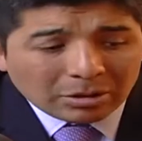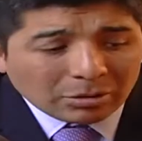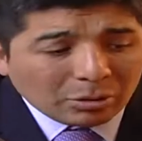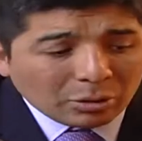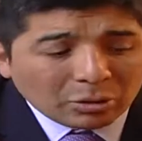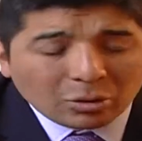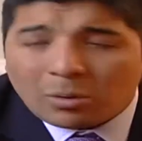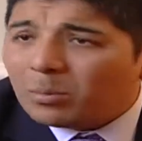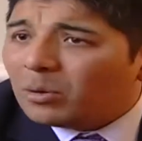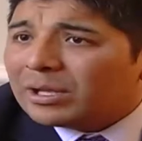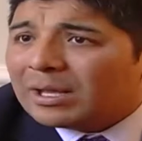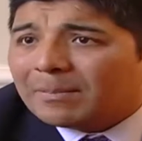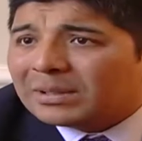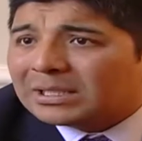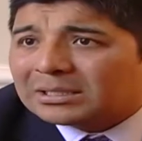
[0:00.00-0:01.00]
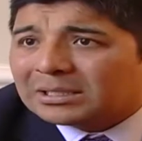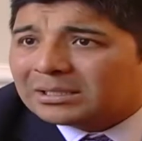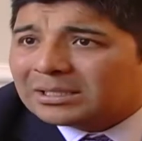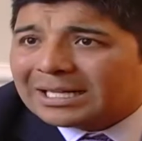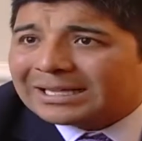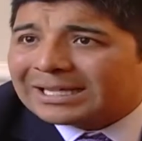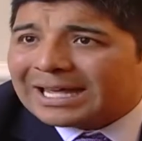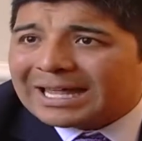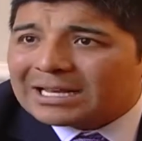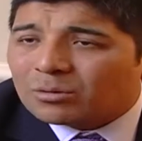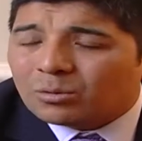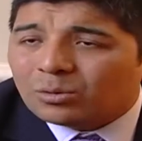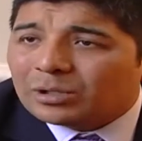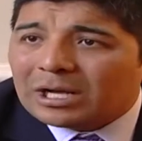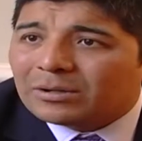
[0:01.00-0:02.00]
Yo no voy a presentar nada al
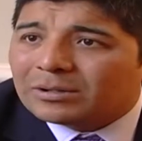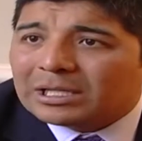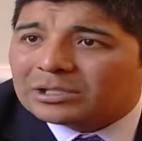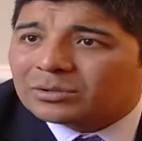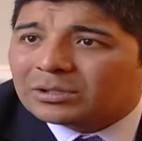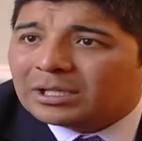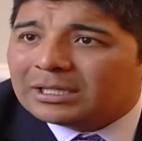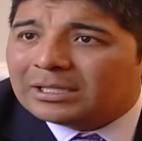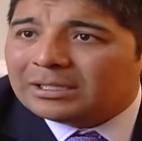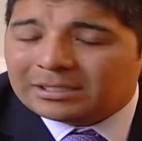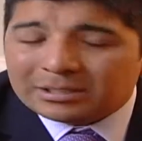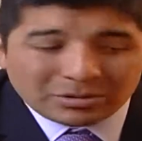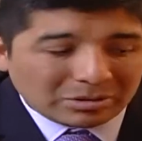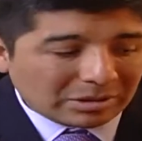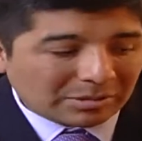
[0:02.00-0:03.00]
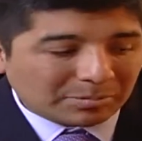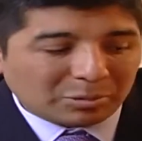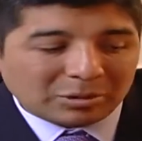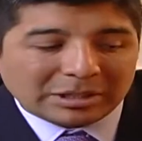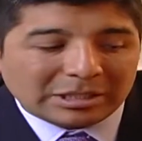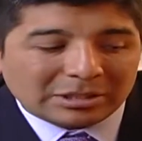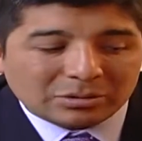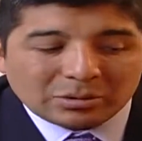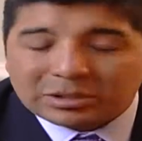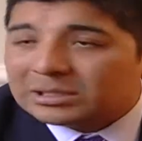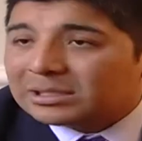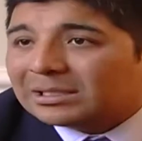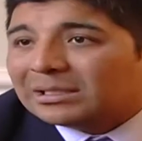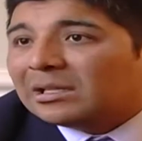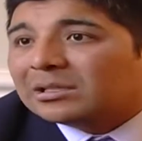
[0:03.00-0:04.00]
Jurado Nacional de Elecciones porque esto
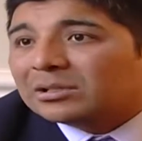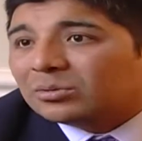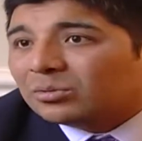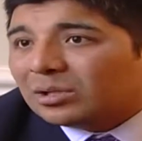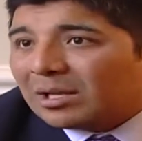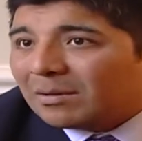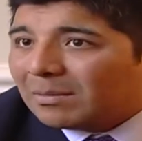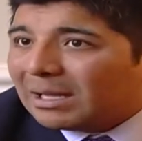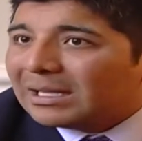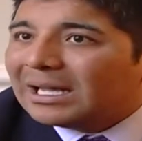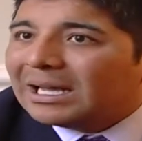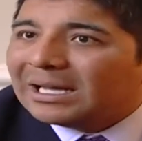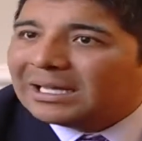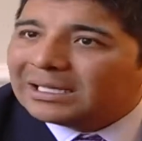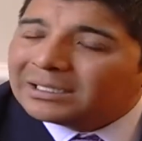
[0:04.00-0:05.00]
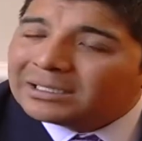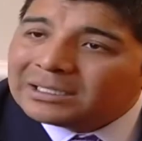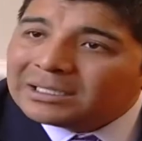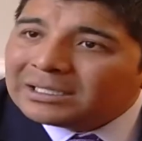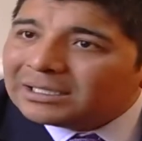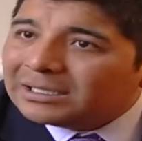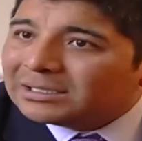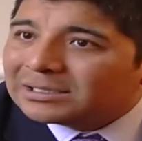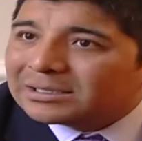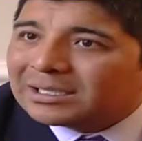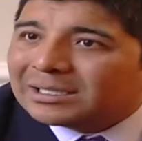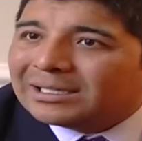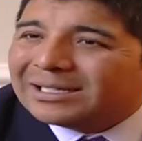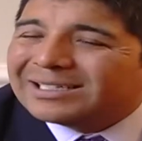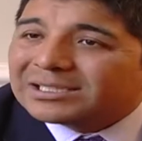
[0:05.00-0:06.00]
es, y es un tema ya
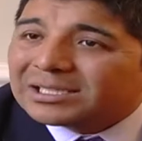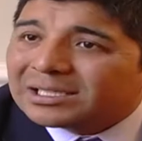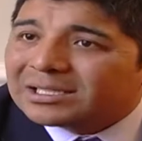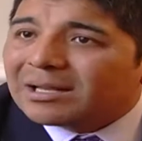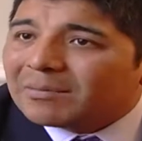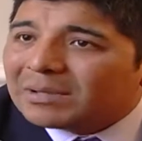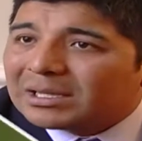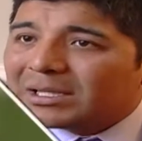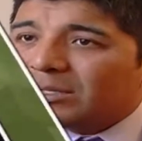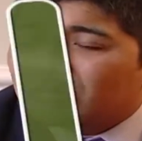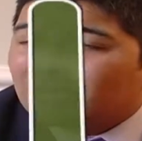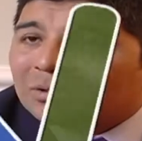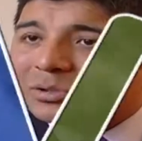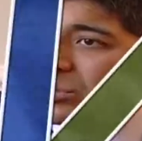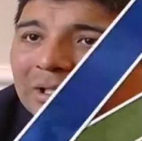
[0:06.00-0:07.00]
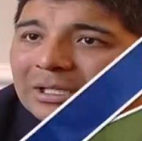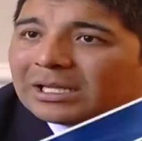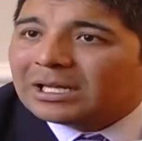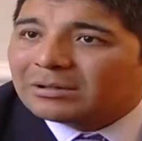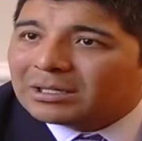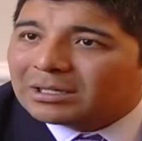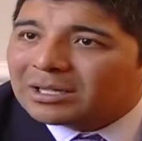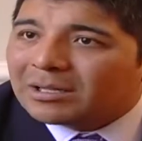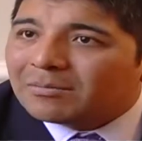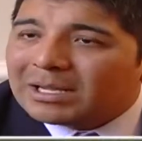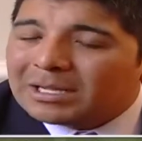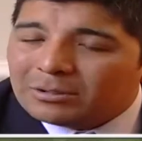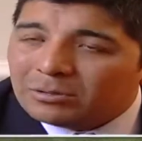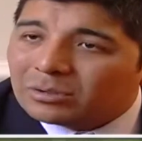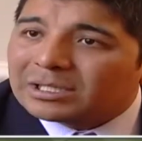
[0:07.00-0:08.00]
este, estrictamente, yo me estoy ligando al
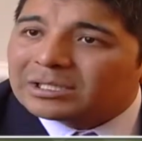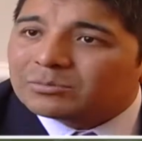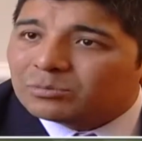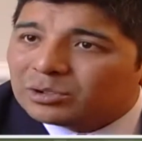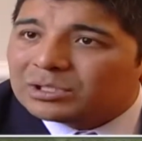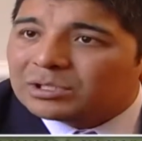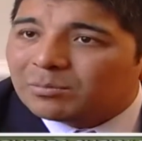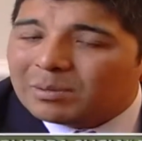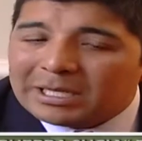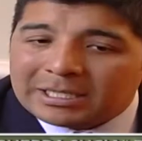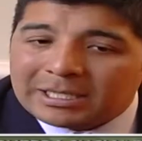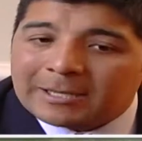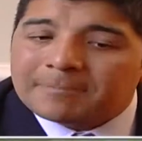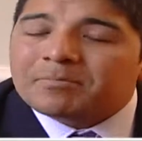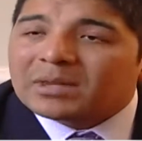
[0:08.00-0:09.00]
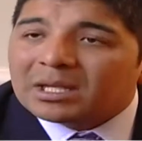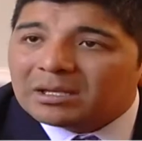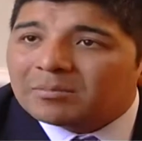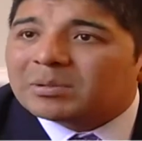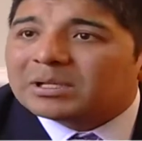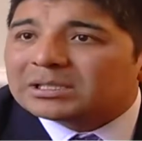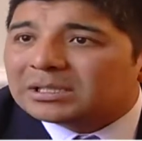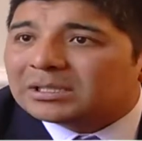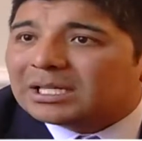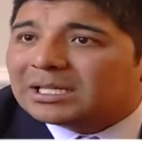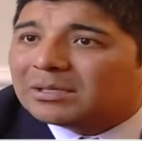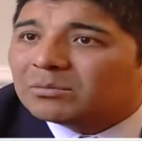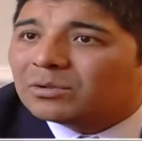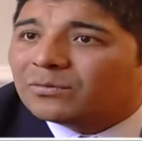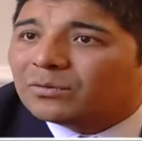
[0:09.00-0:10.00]
tema, lo que es municipalidad, y
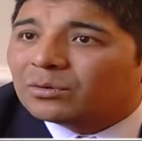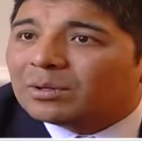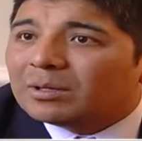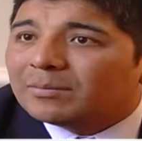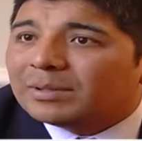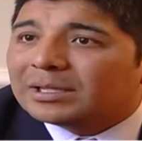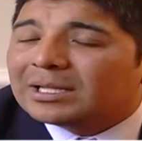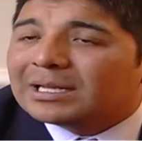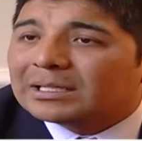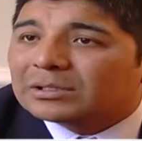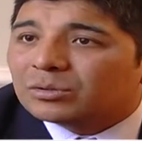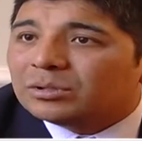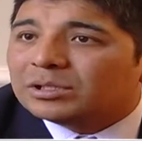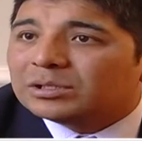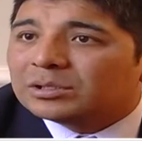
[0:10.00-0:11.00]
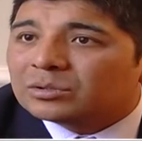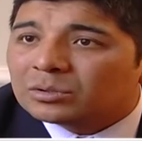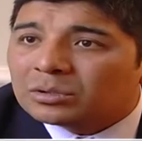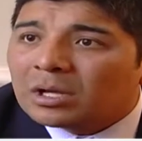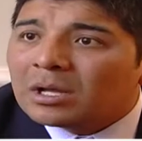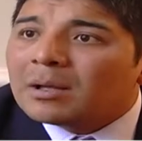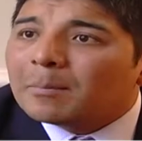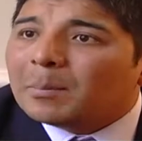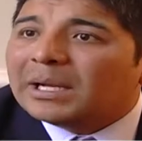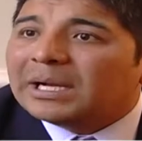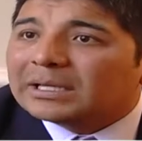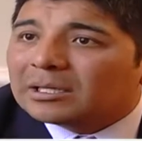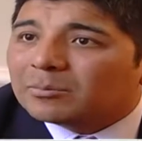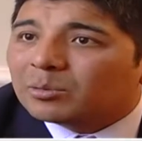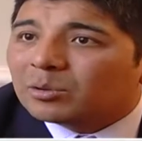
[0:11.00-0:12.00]
presentaremos formalmente la solicitud
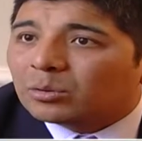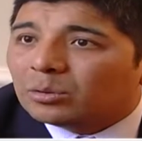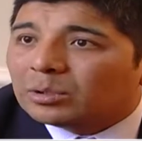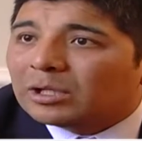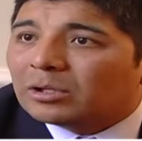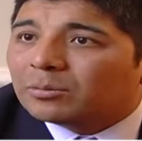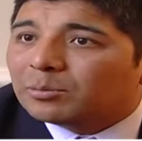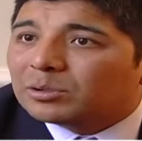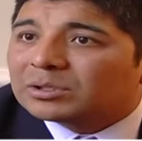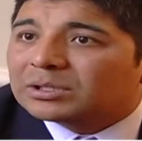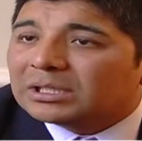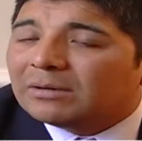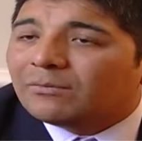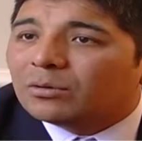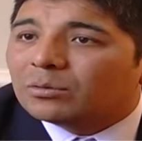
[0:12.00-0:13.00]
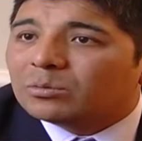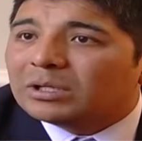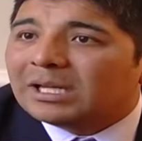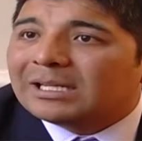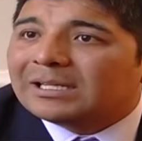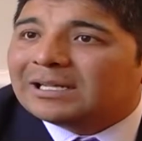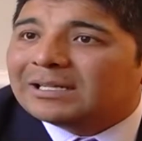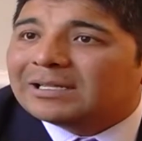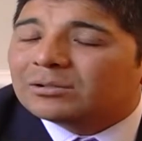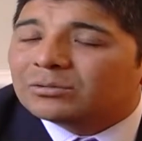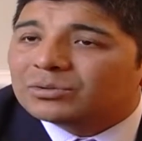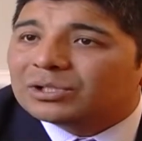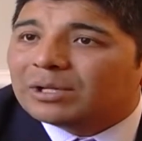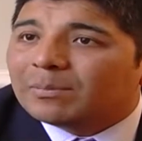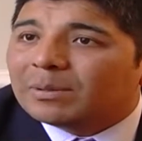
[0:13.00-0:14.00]
para que el procurador proceda a formular la
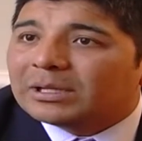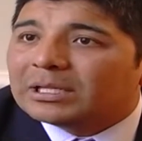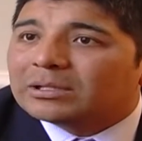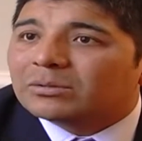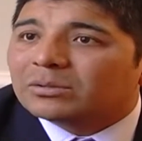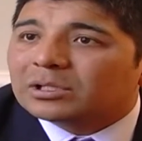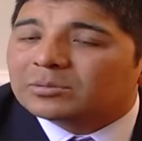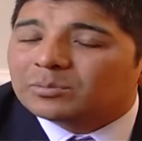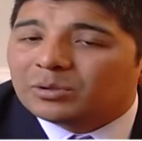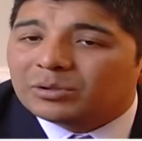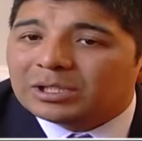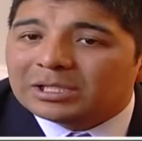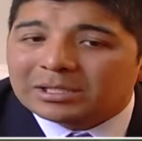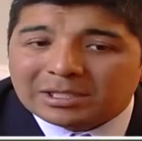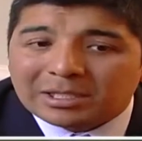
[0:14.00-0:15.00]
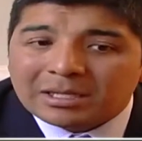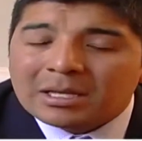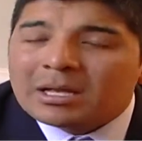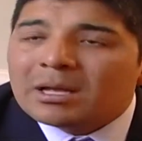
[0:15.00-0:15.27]
denuncia penal correspondiente